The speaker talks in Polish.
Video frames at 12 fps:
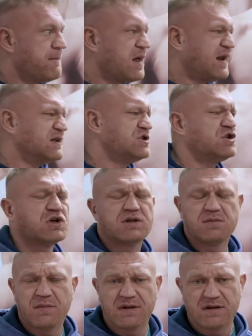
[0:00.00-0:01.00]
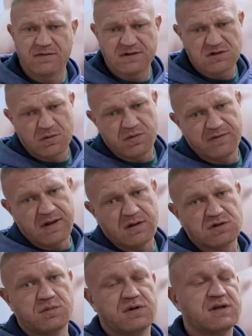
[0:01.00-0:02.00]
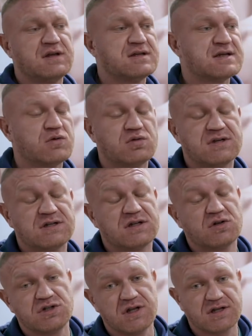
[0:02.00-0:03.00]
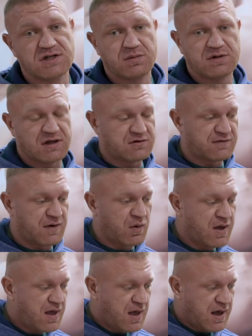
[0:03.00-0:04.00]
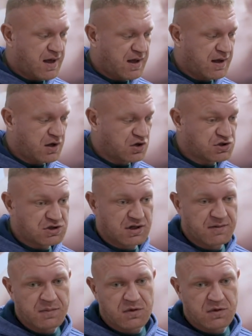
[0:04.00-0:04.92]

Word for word: ale dzisiaj o tym nie będę więcej opowiadał, żeby nie zanudzać ten odcinek, żeby nie trwał e, godziny.